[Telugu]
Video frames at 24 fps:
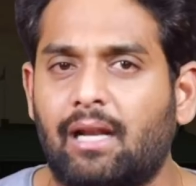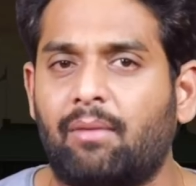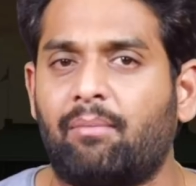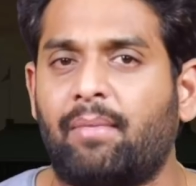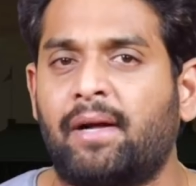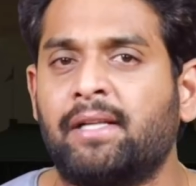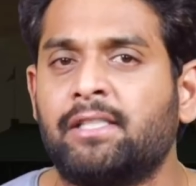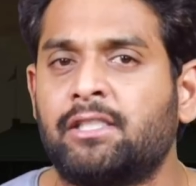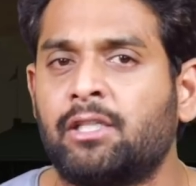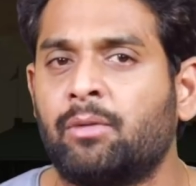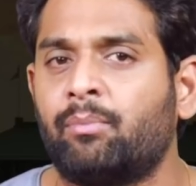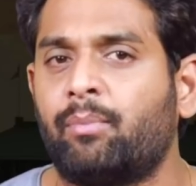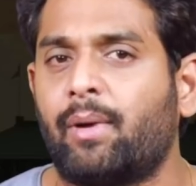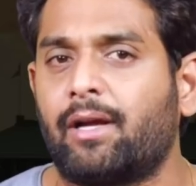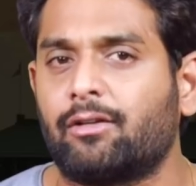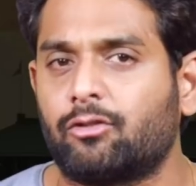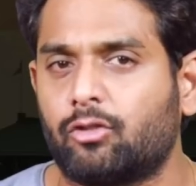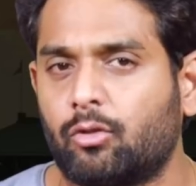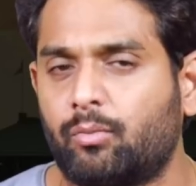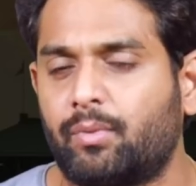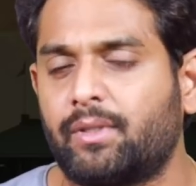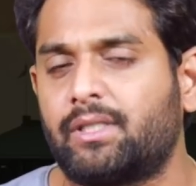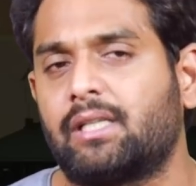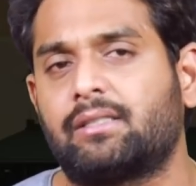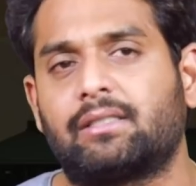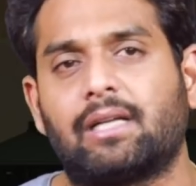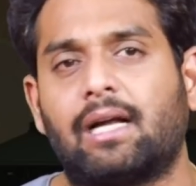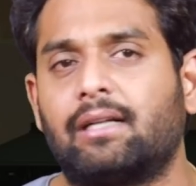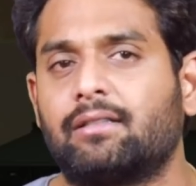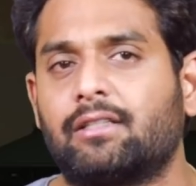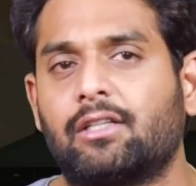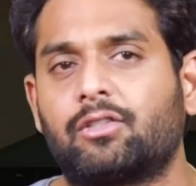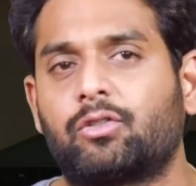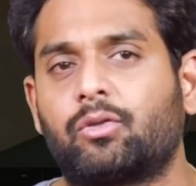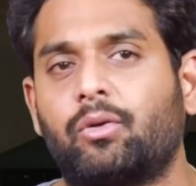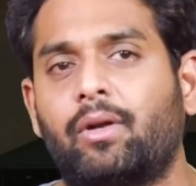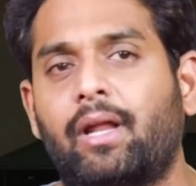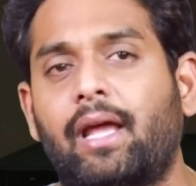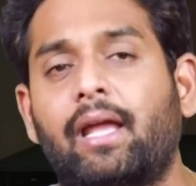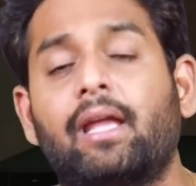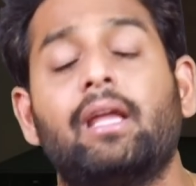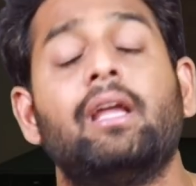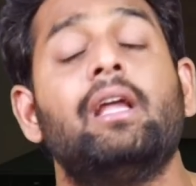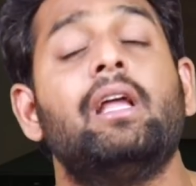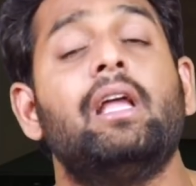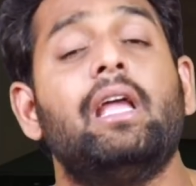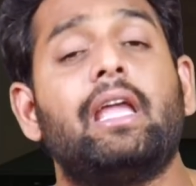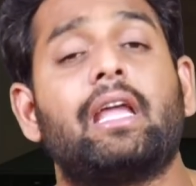చాలా మంచి ఇంపాక్ట్ చూపించే ఛాన్సెస్ ఉన్నాయి
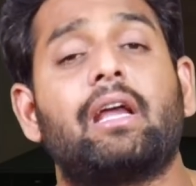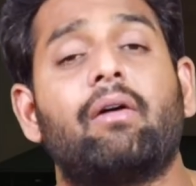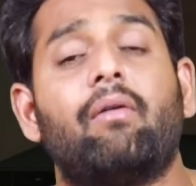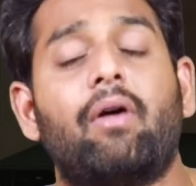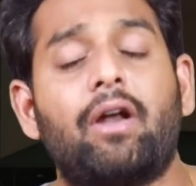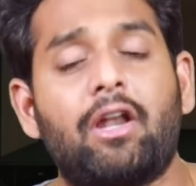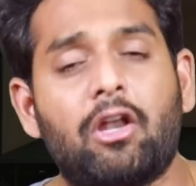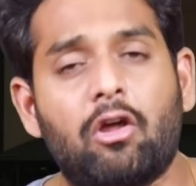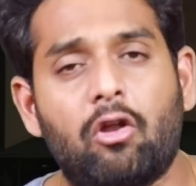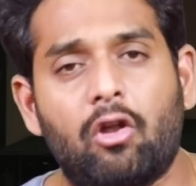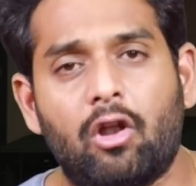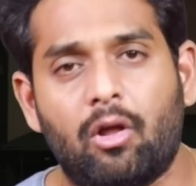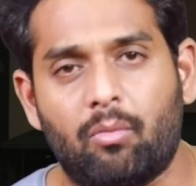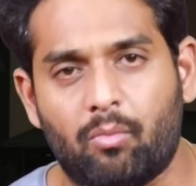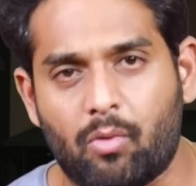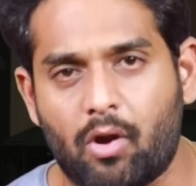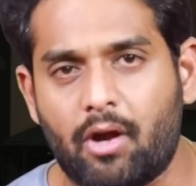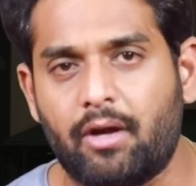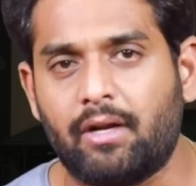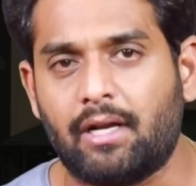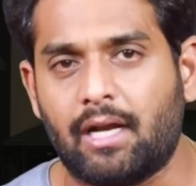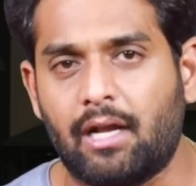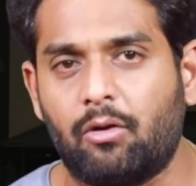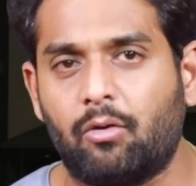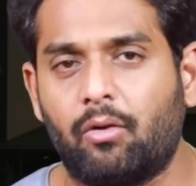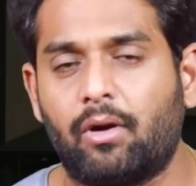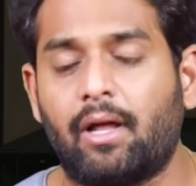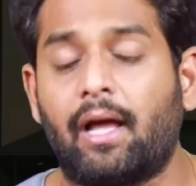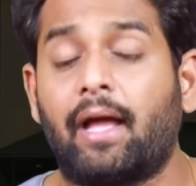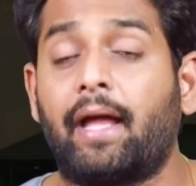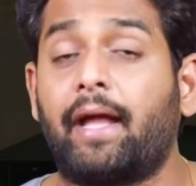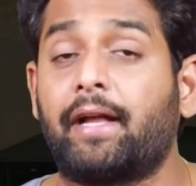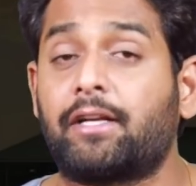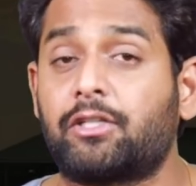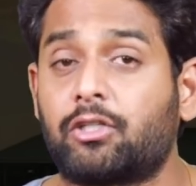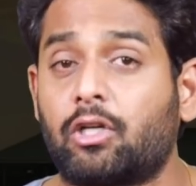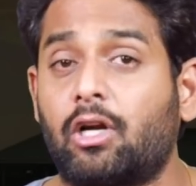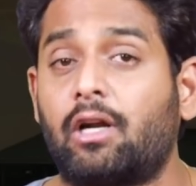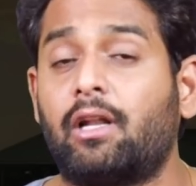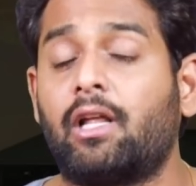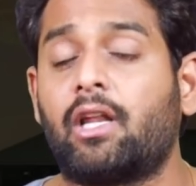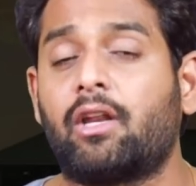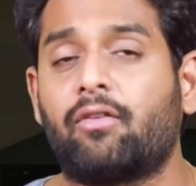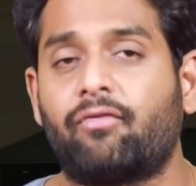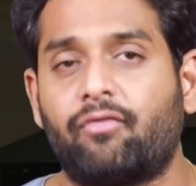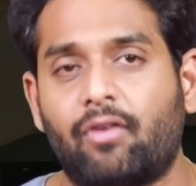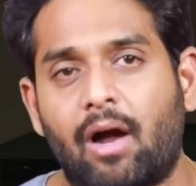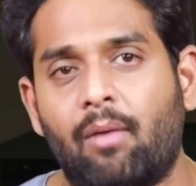ఇక వన్ డౌన్లో మోయిన్ అలీ కూడా
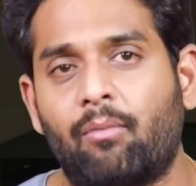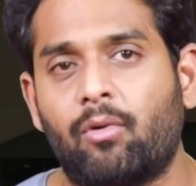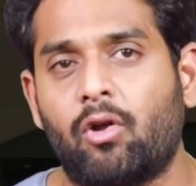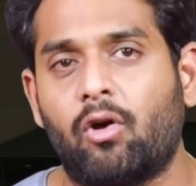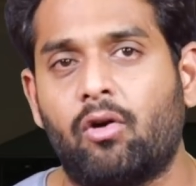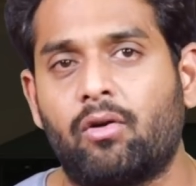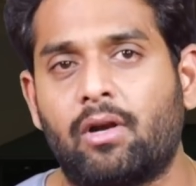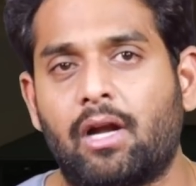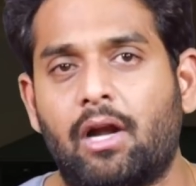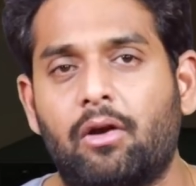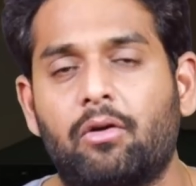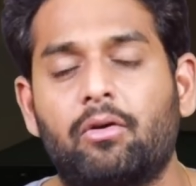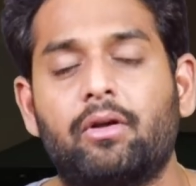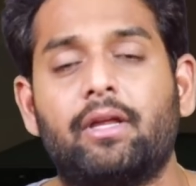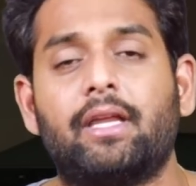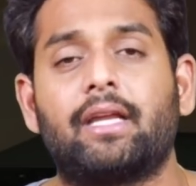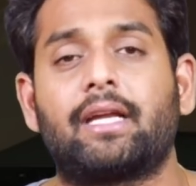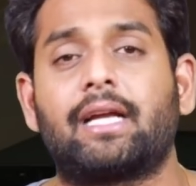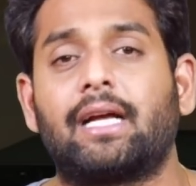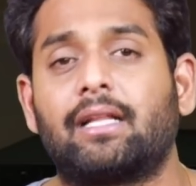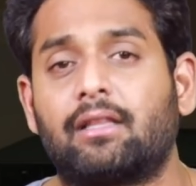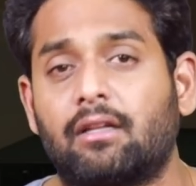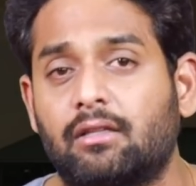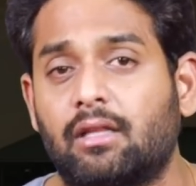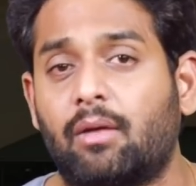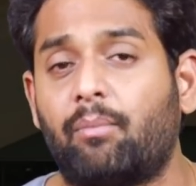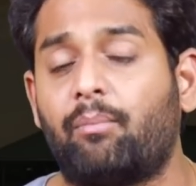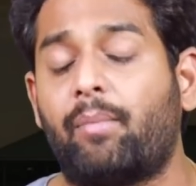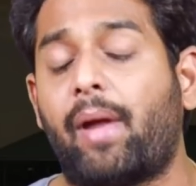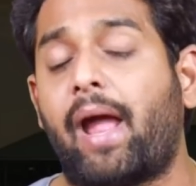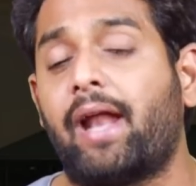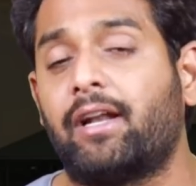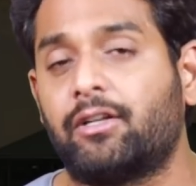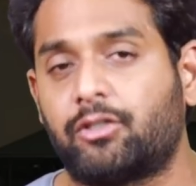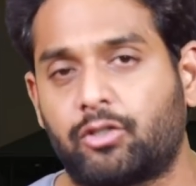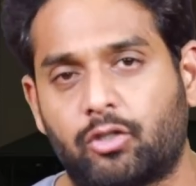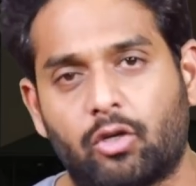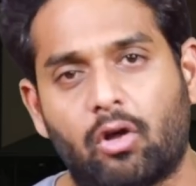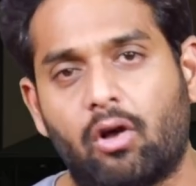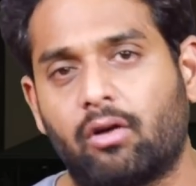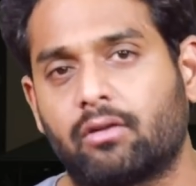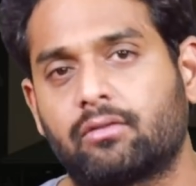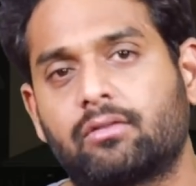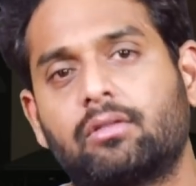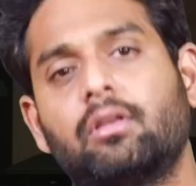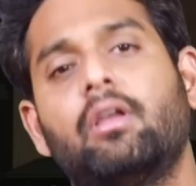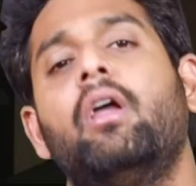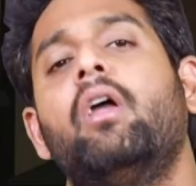ఎక్స్ట్రాడనరీ లో ఉన్నాడు ఇక తర్వాత బ్యాన్
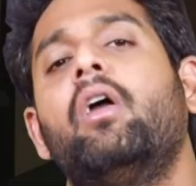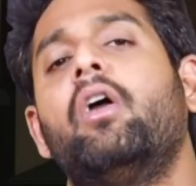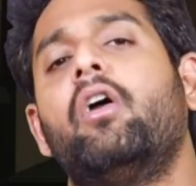స్టోక్స్